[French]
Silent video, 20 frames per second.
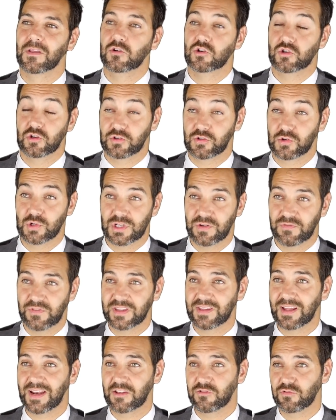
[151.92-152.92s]
Chose que j'ai
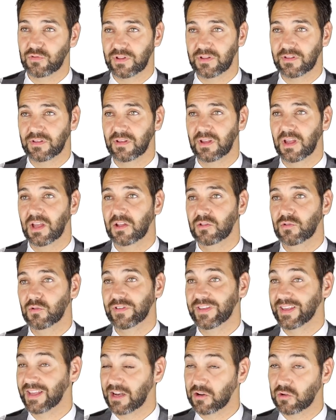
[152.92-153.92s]
faite à la suite de
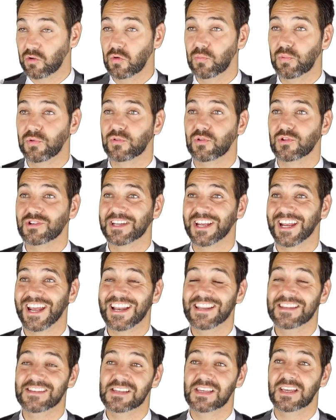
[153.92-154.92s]
ces calculs puisque j'ai
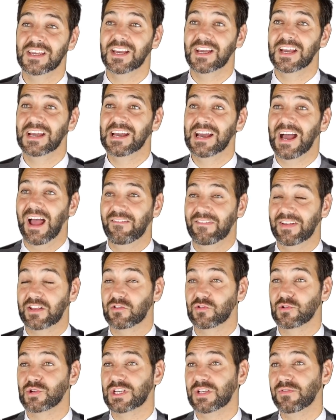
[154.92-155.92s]
réalisé avec
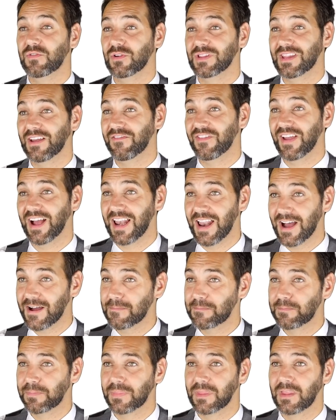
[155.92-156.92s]
ce chiffre d'affaires
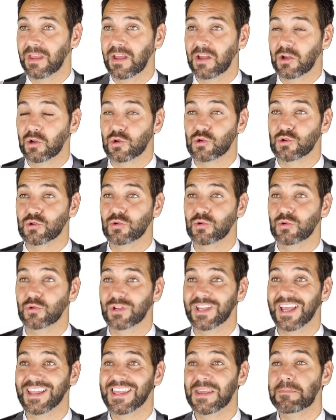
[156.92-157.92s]
là que je
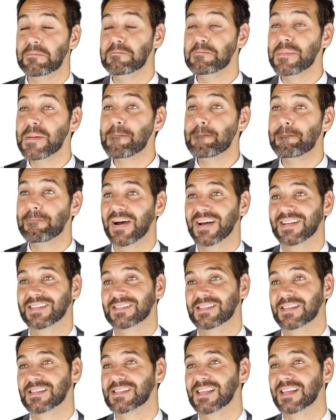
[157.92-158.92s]
gagnais même pas
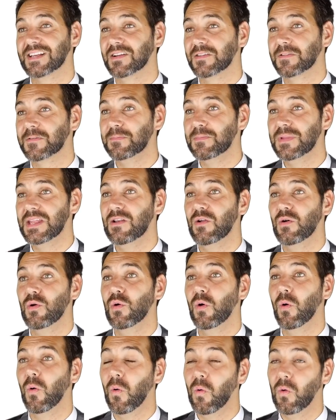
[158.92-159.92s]
150 000
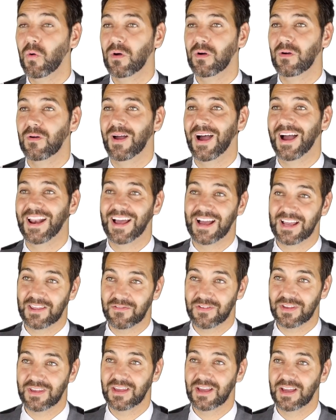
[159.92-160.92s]
euros à
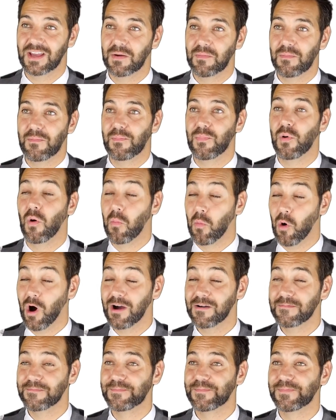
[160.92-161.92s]
l'arrivée pour moi.